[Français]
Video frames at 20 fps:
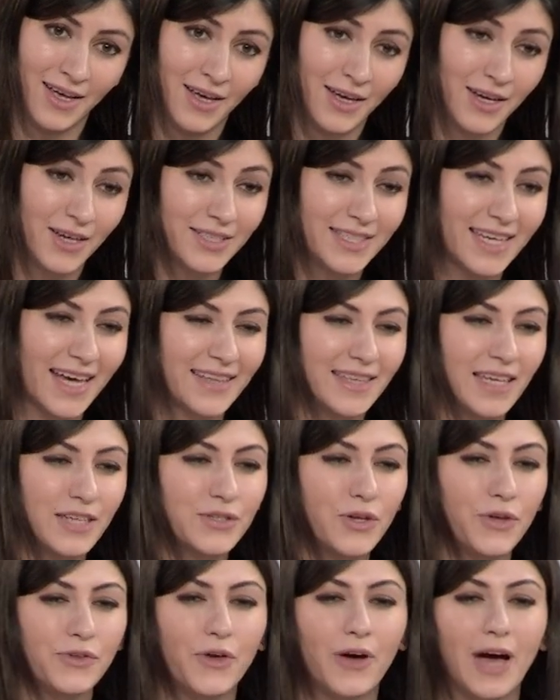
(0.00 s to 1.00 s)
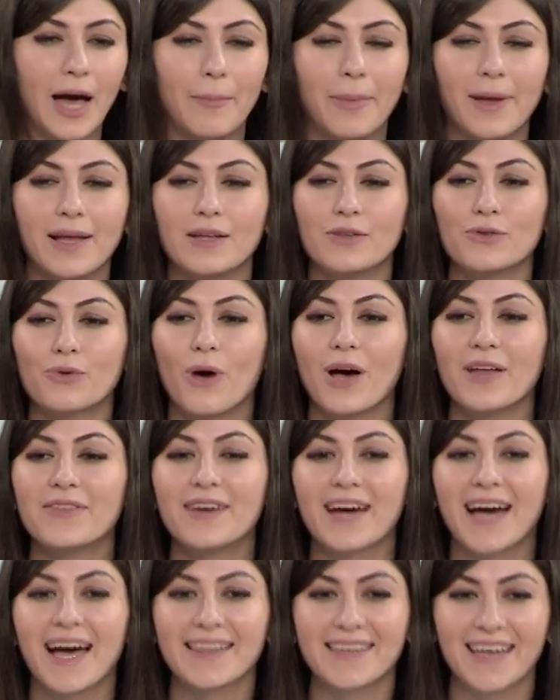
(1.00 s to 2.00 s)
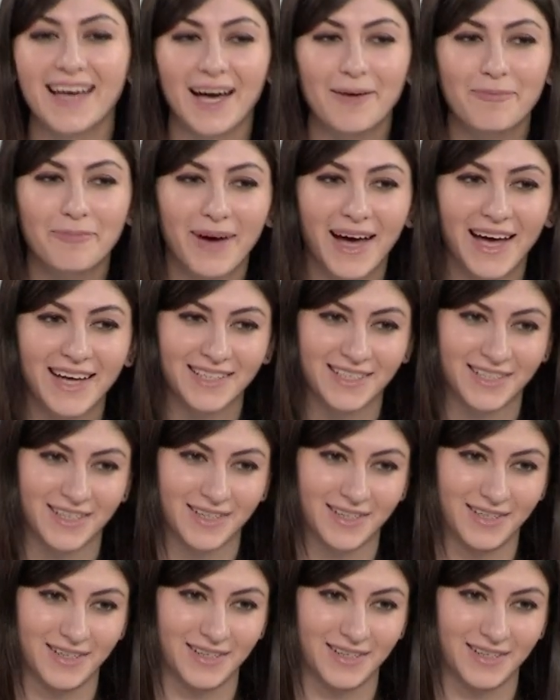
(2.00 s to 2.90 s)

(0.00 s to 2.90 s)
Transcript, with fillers: que certains auteurs appellent un droit de rattrapage,